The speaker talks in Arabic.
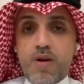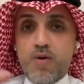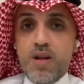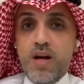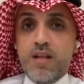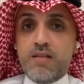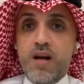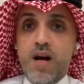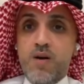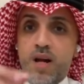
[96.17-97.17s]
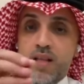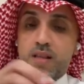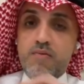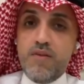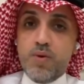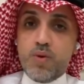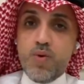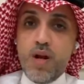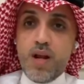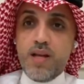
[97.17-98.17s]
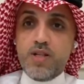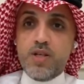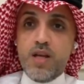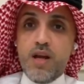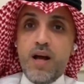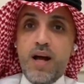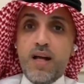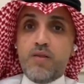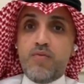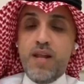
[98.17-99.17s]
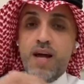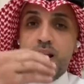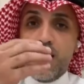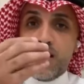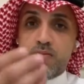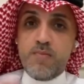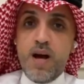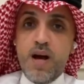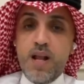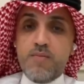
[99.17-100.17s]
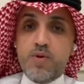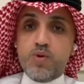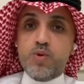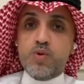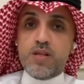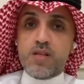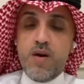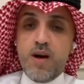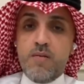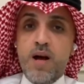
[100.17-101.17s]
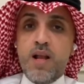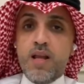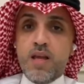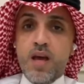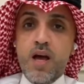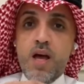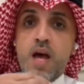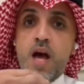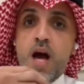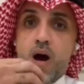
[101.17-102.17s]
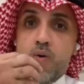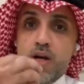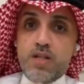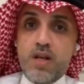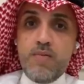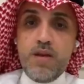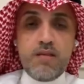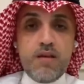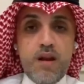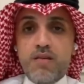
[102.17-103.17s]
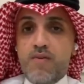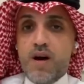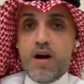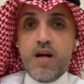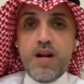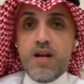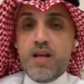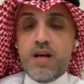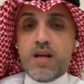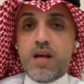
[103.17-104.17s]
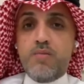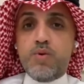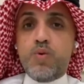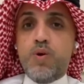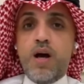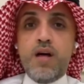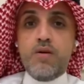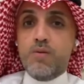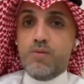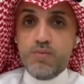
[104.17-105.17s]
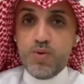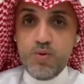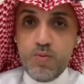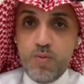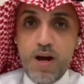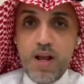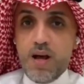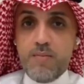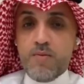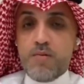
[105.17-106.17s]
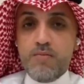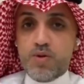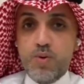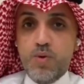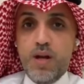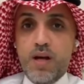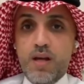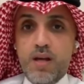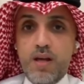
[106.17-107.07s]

ما قلنا على التعاون حتى في البطوله الخليجيه عطفا على الاسماء اللي موجوده سواء محليه او اجنبيه ترى الاتفاق قادر على تحقيق البطوله هذه بدون مبالغه ممكن بسهوله